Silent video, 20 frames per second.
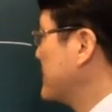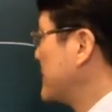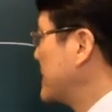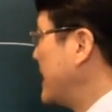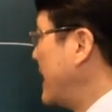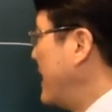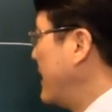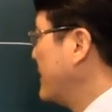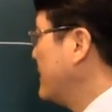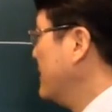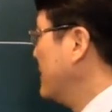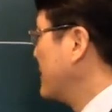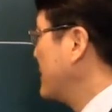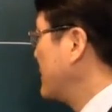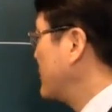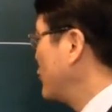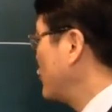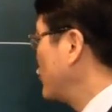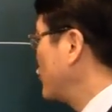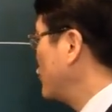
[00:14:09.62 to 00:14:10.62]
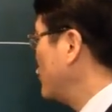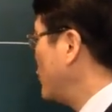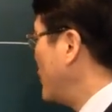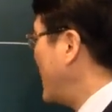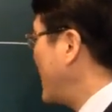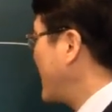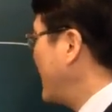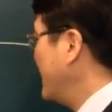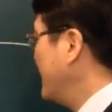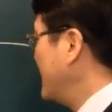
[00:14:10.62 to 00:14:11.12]
자 여기에서
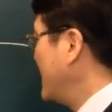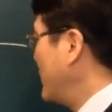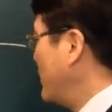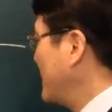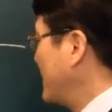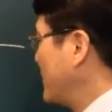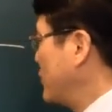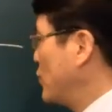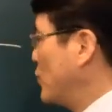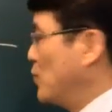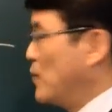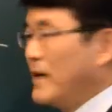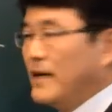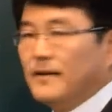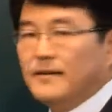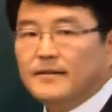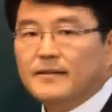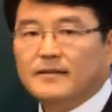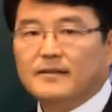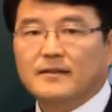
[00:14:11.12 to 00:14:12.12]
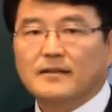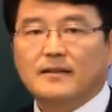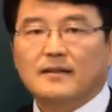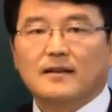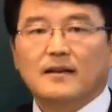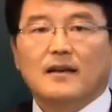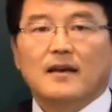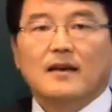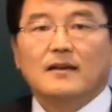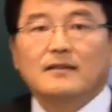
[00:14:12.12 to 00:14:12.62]
수화가 일어납니다. 수화.
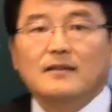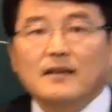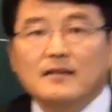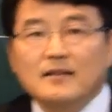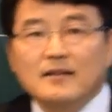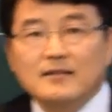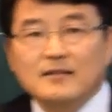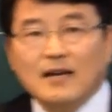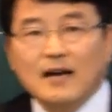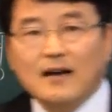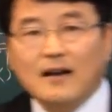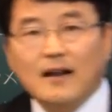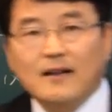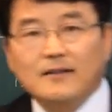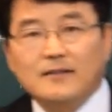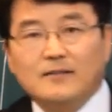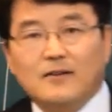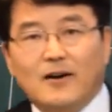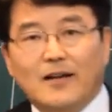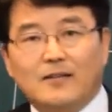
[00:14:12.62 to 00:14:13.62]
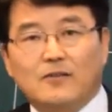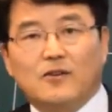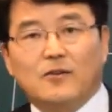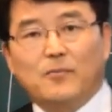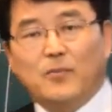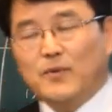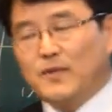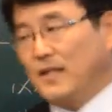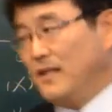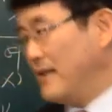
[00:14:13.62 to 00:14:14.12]
얘들 잘하는 거 한번
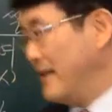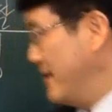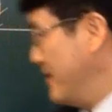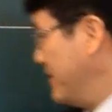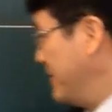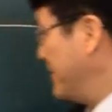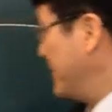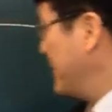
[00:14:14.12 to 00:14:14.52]
보실래요?